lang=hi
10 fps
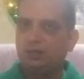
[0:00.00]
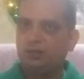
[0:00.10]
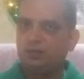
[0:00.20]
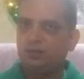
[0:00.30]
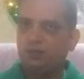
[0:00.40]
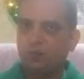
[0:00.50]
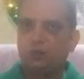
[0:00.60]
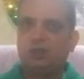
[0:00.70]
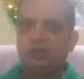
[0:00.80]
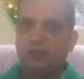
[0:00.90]
कभी
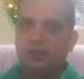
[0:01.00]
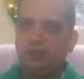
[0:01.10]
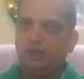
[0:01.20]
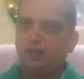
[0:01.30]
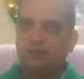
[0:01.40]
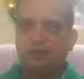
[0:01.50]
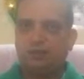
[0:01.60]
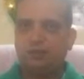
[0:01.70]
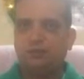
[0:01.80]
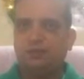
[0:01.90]
सुनना चाहिए ना कभी
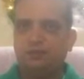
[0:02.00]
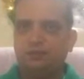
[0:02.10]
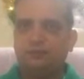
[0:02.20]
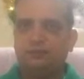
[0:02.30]
करना चाहिए